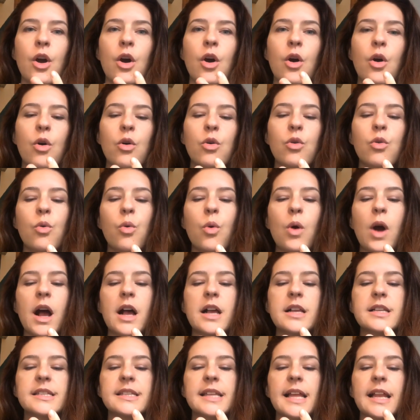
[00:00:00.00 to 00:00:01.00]
en quoi
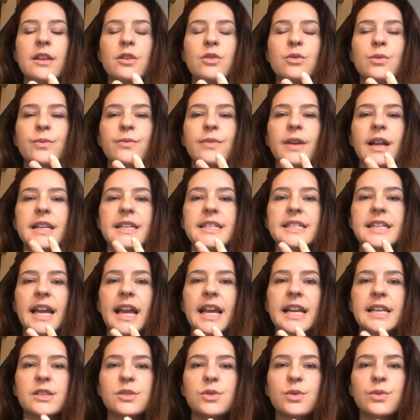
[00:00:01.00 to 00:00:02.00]
cette nouvelle
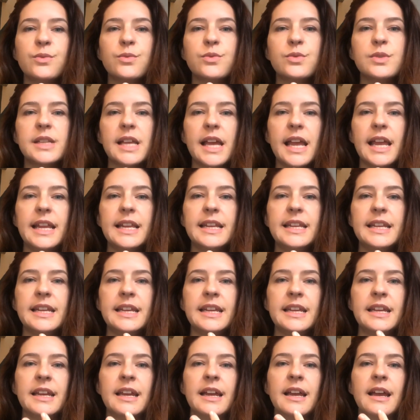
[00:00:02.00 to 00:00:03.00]
direction vous a
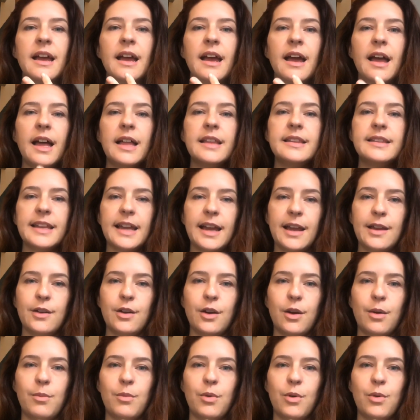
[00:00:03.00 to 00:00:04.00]
aidé
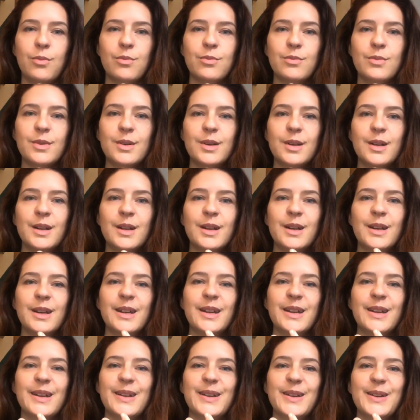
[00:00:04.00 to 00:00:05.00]
intérieurement.
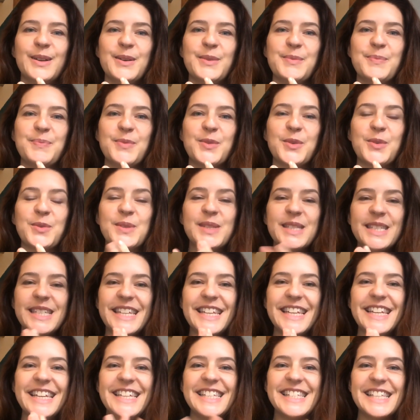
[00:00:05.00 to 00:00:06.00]
donc
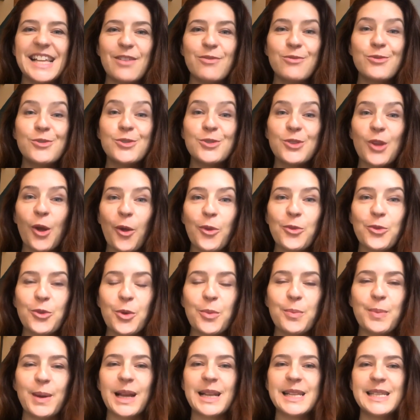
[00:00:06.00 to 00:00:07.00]
si ça vous tente de
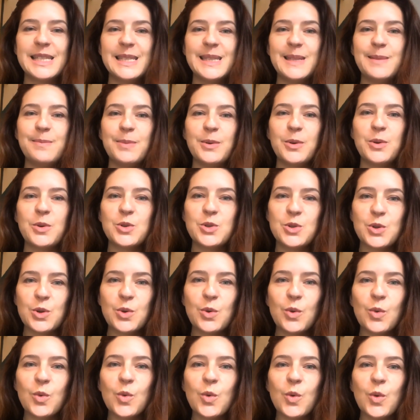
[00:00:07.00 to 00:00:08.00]
participer au jeu
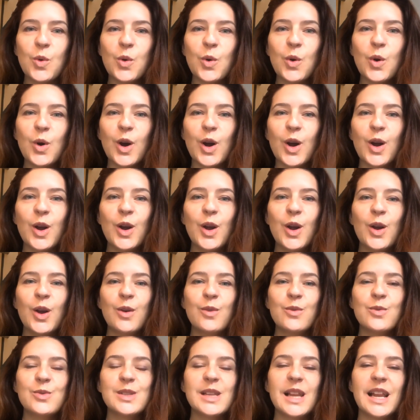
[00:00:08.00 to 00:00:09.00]
concours,
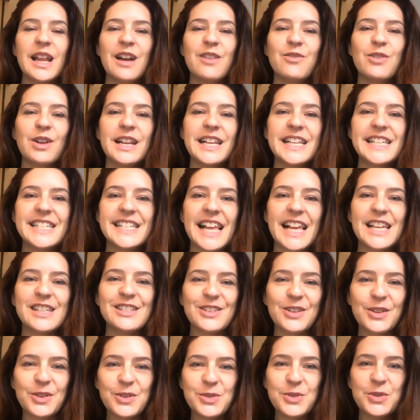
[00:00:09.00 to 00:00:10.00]
vous allez avoir les
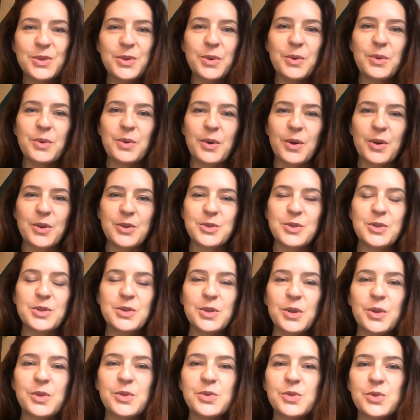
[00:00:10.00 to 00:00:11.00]
instructions
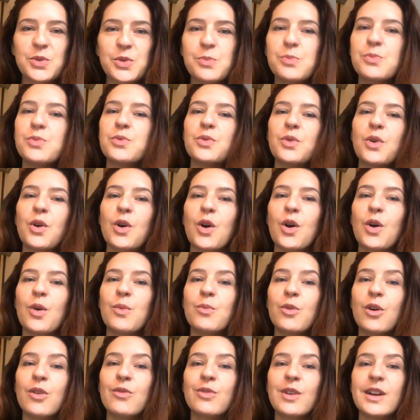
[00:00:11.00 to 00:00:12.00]
juste en dessous pour euh,
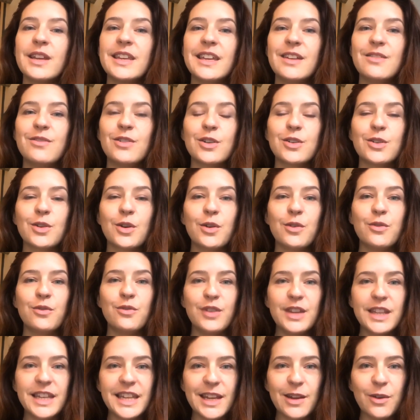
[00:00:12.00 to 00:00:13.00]
m'envoyer votre
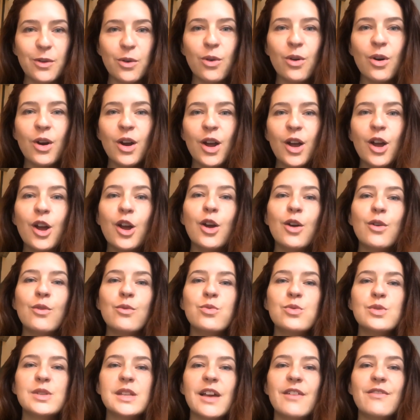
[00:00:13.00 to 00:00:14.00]
vidéo.
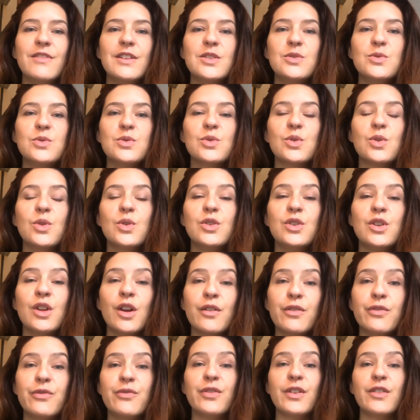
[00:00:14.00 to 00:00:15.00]
Vous avez jusqu'au
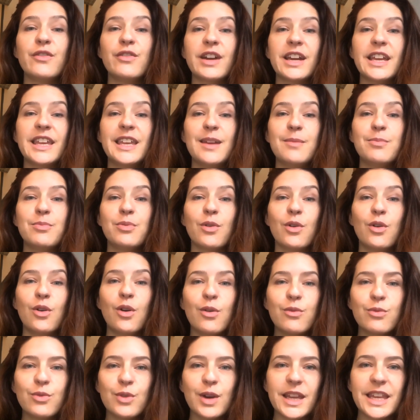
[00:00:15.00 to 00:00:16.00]
9 février pour
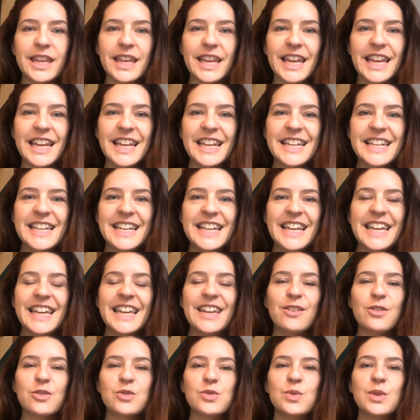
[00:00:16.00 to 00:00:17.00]
l'envoyer.
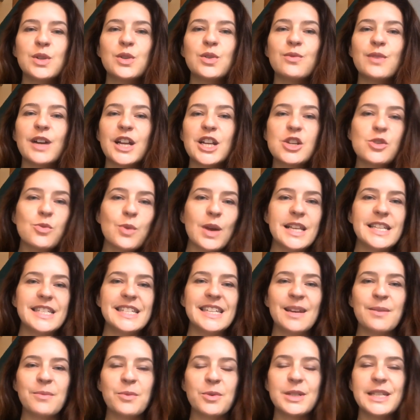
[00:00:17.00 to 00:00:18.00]
Et ensuite, on va
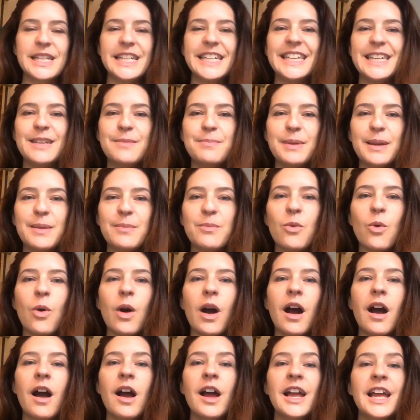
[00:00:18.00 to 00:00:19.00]
choisir, mon équipe et
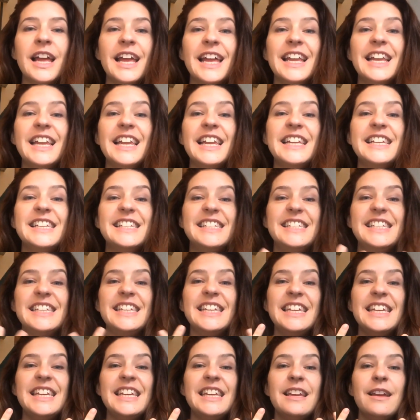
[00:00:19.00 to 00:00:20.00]
moi, les
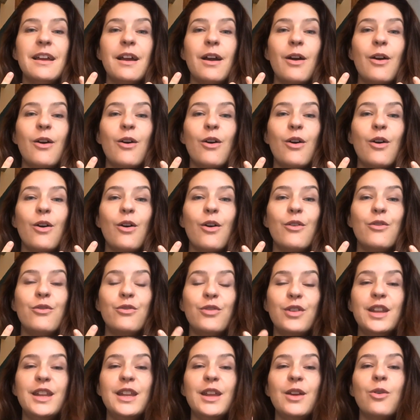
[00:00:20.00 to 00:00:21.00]
10 euh,
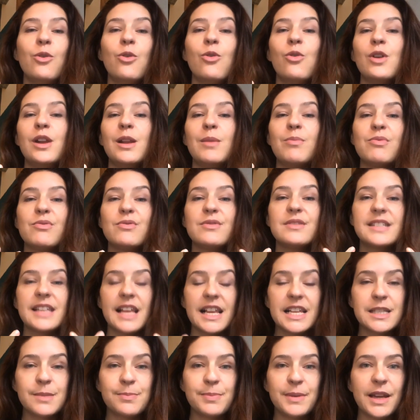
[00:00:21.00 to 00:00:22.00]
vidéos les plus
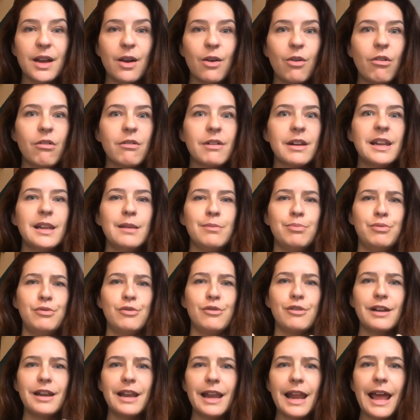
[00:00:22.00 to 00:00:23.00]
inspirantes, les plus
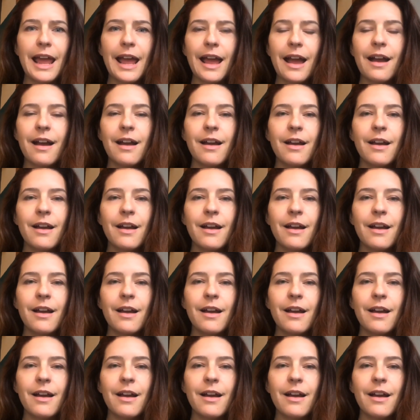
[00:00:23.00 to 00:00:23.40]
claires,